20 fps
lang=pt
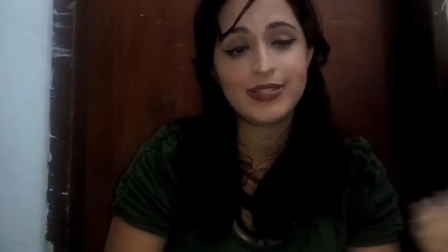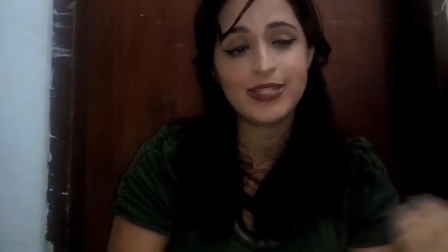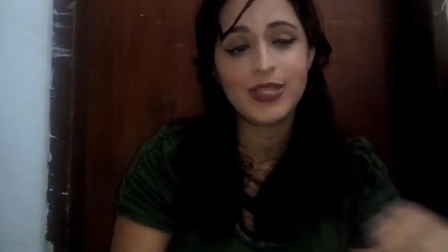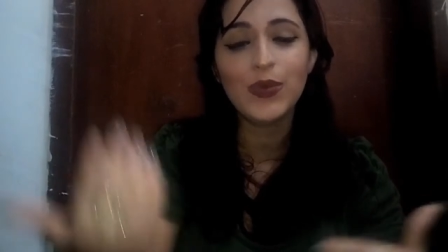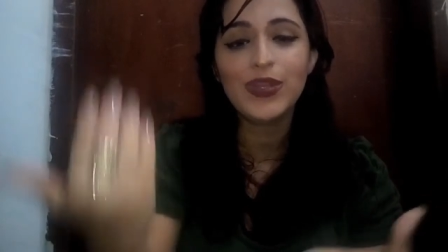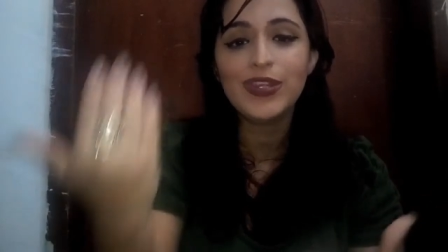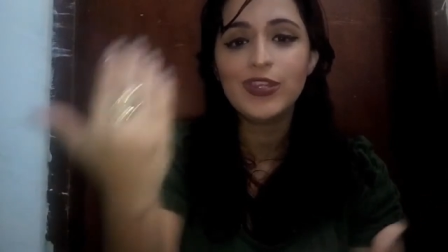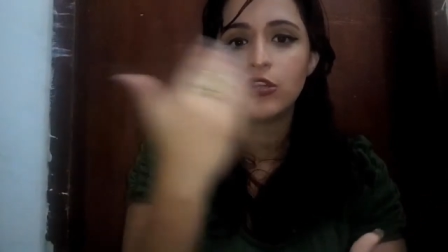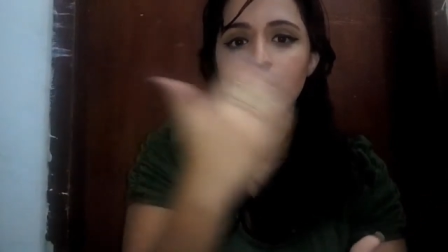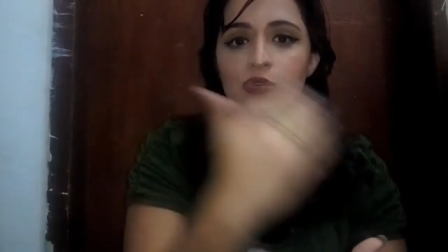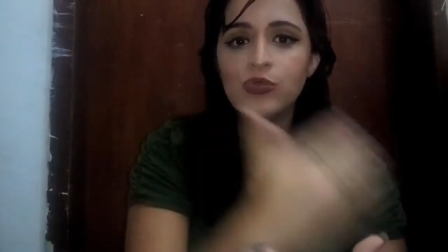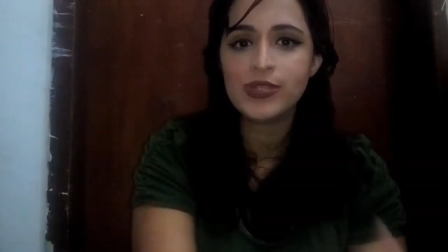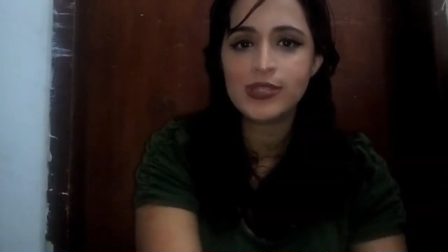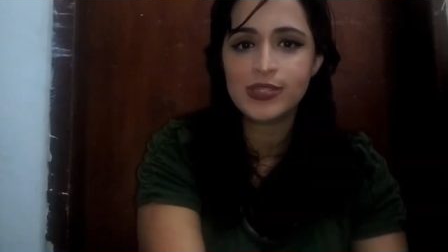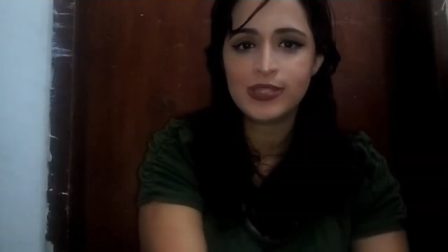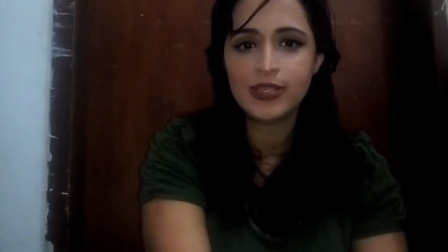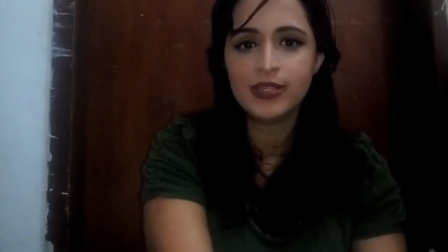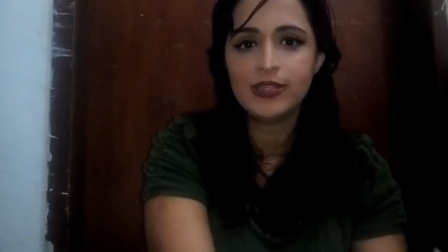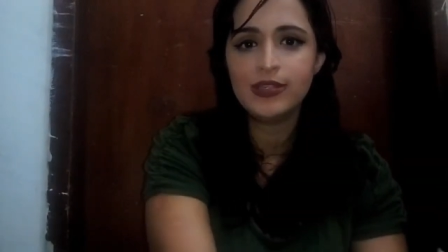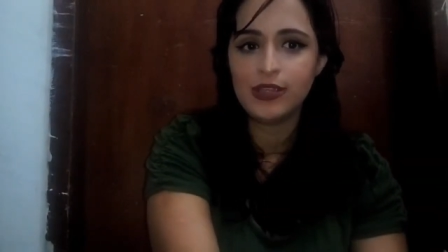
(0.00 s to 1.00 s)
são
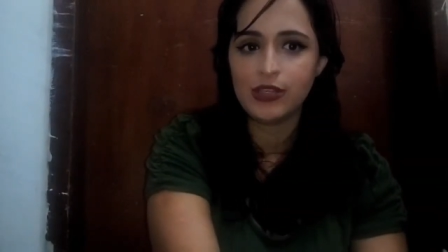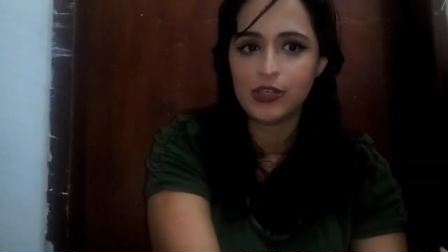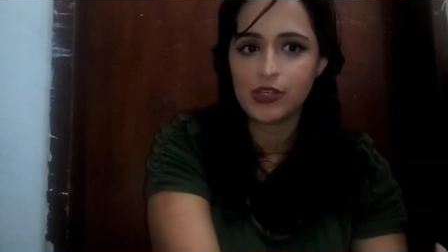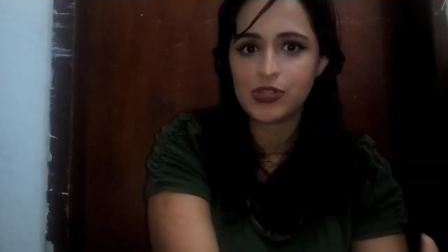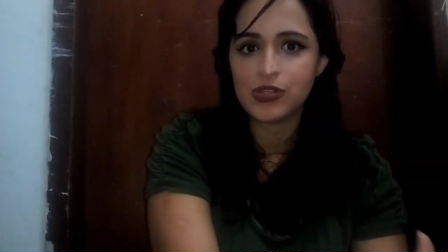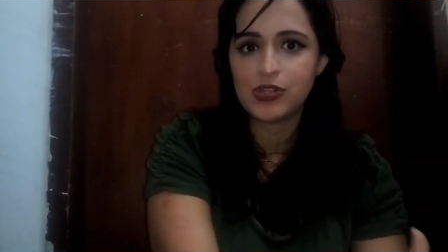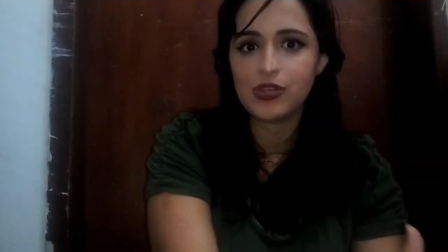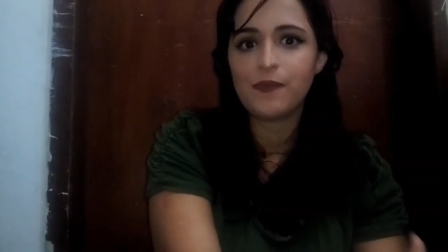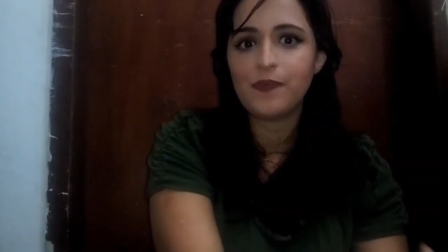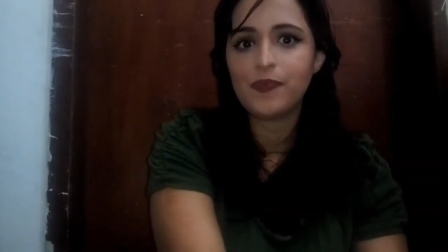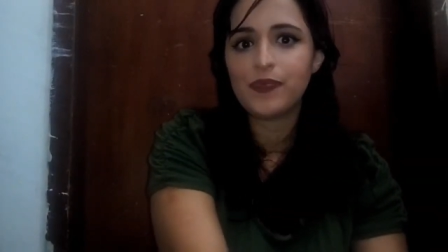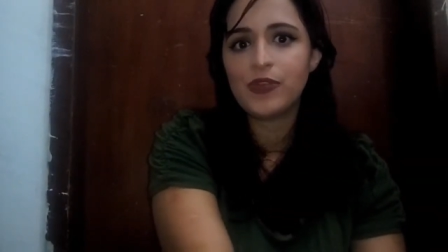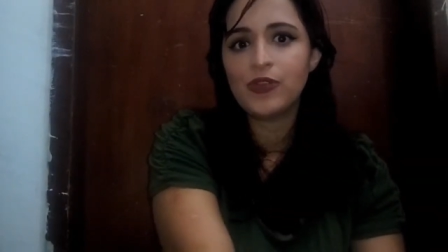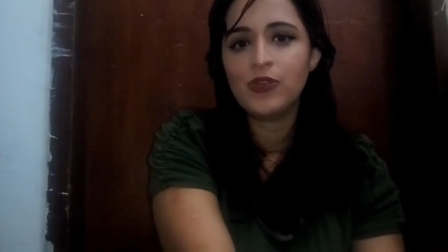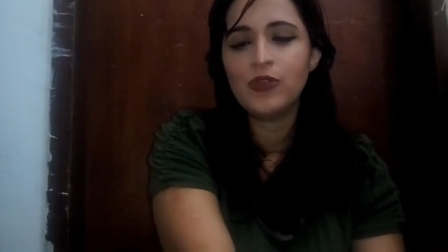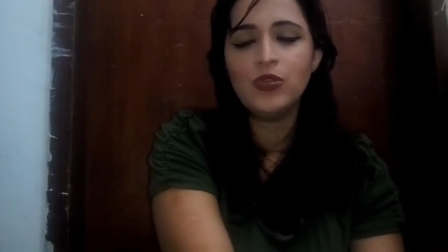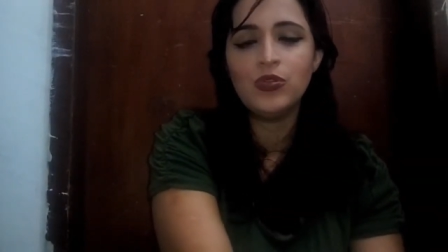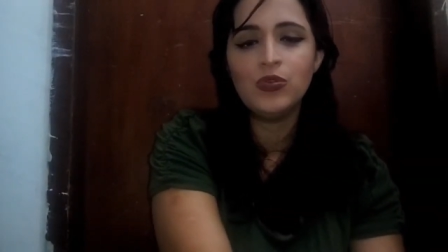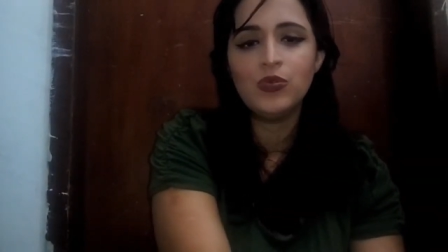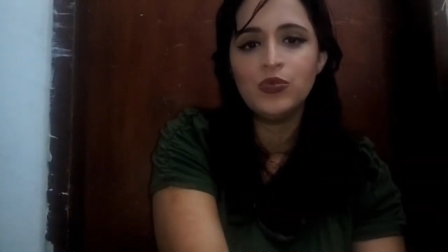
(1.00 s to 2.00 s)
introduzidas
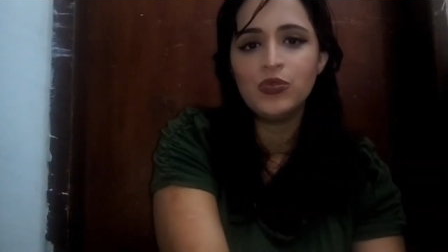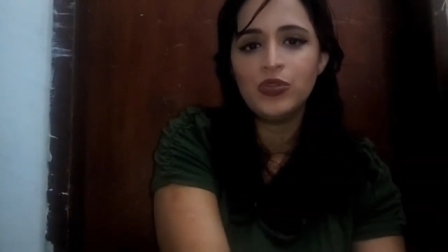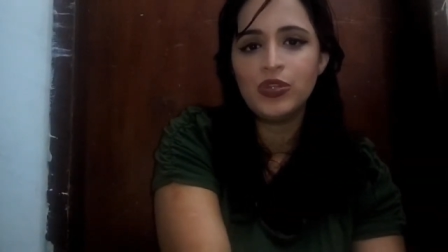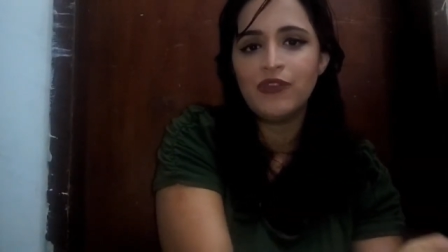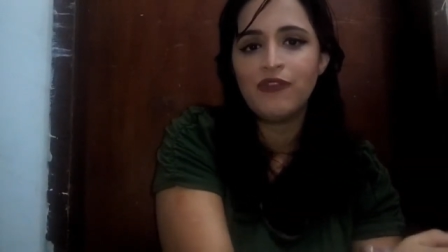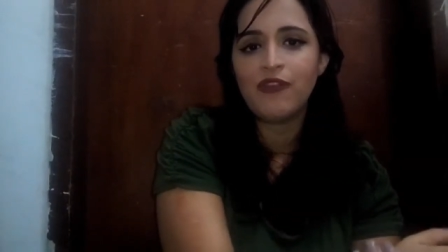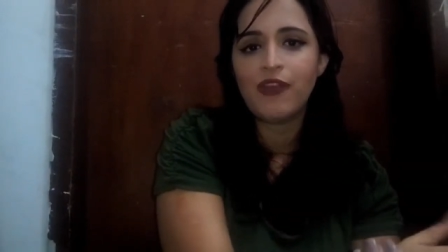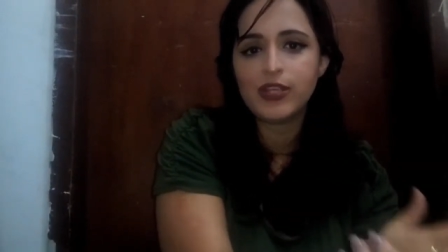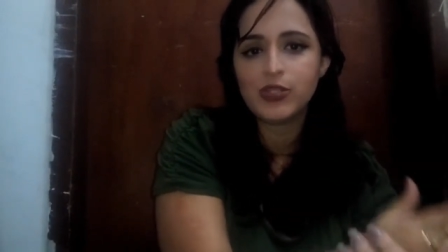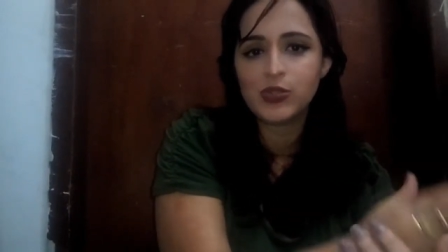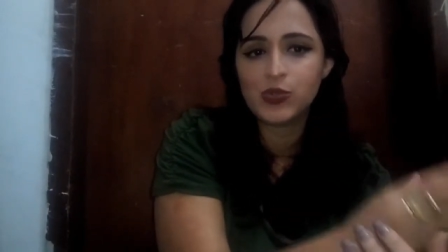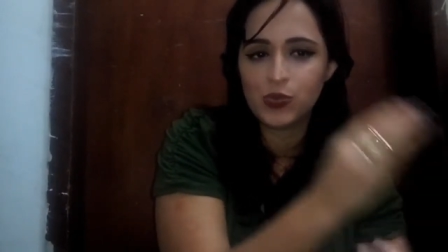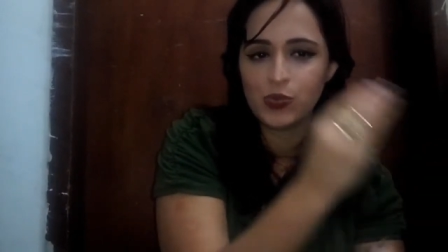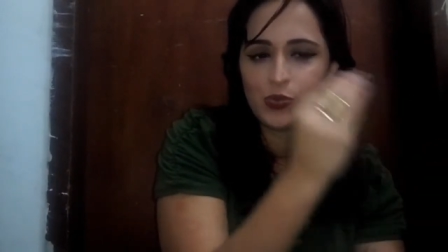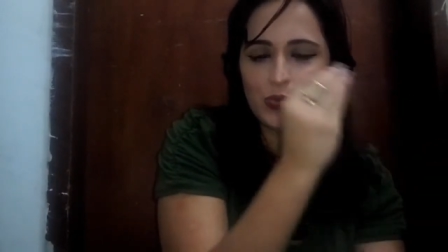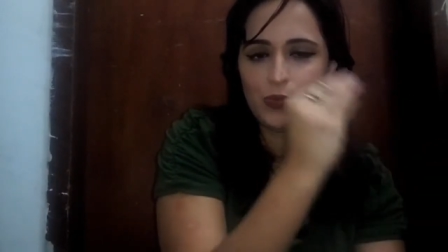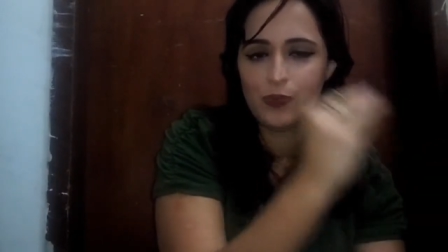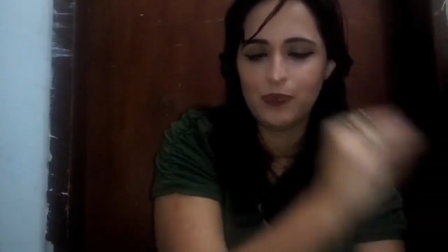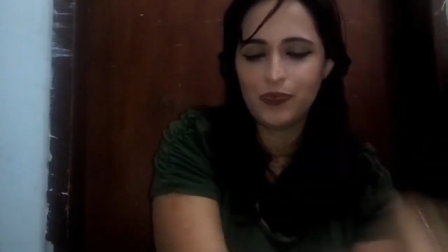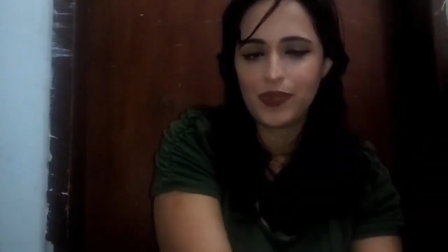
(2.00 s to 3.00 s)
no
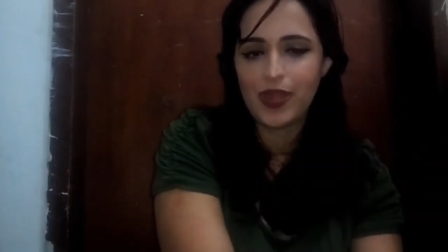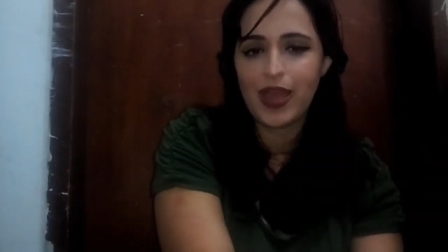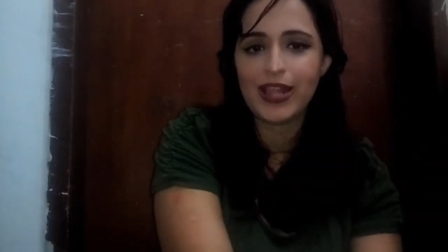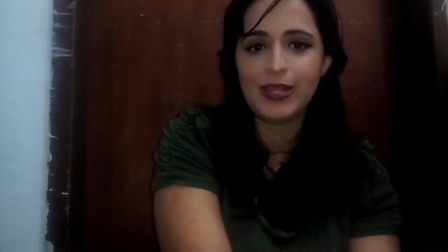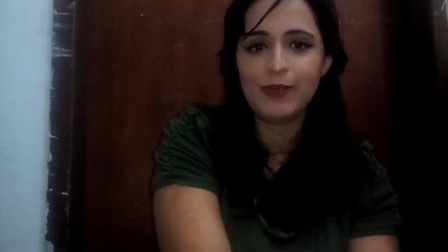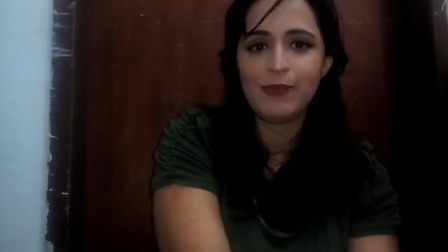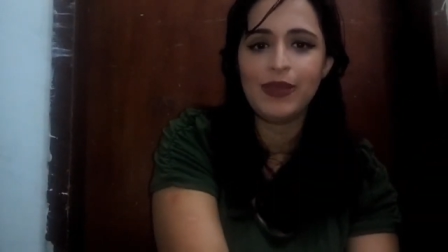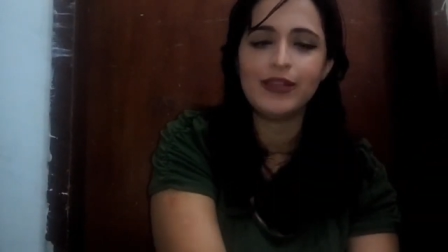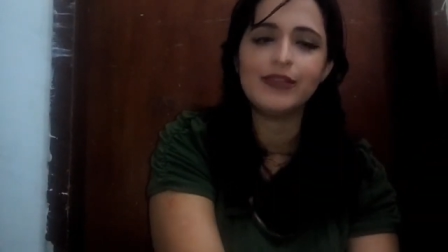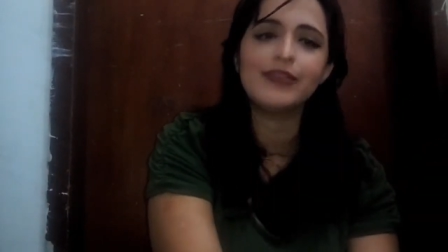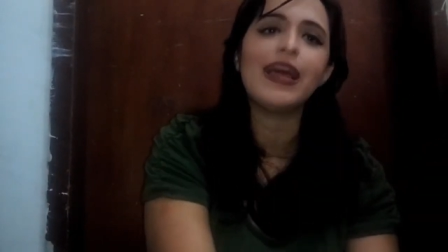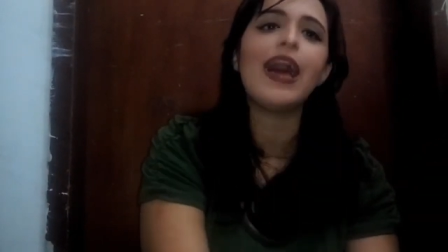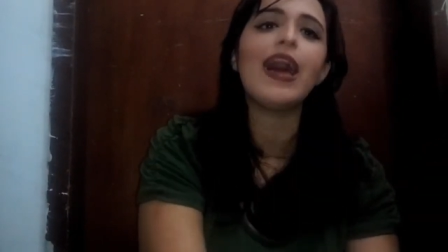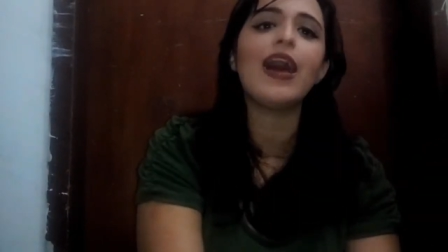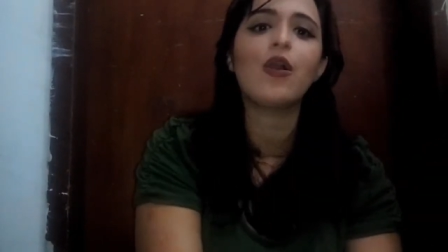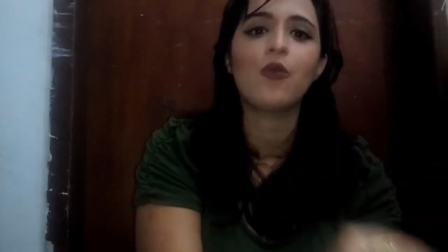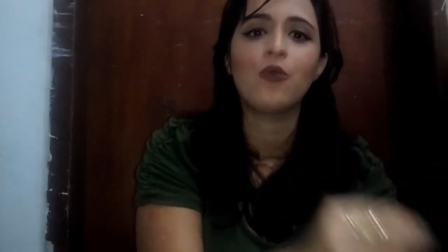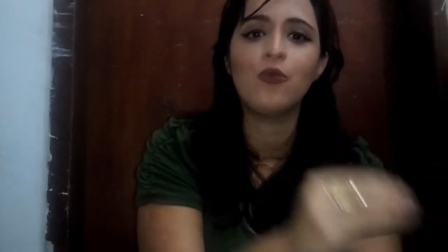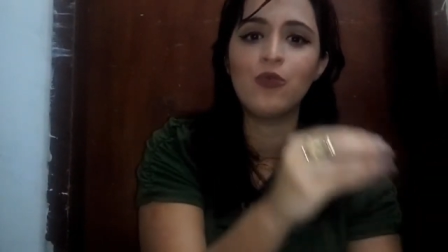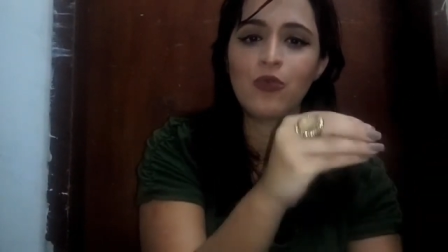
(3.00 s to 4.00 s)
universo
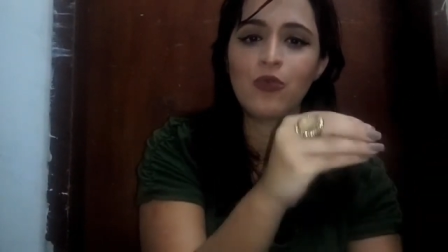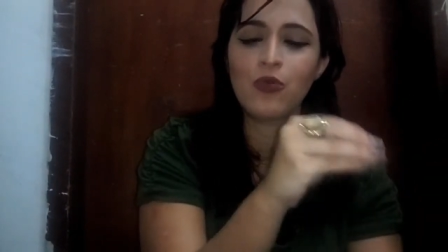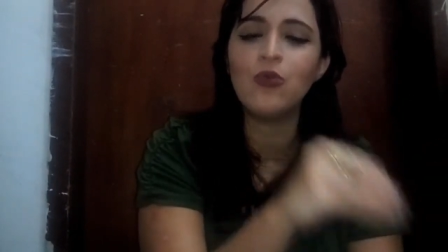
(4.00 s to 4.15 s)
alimentar com,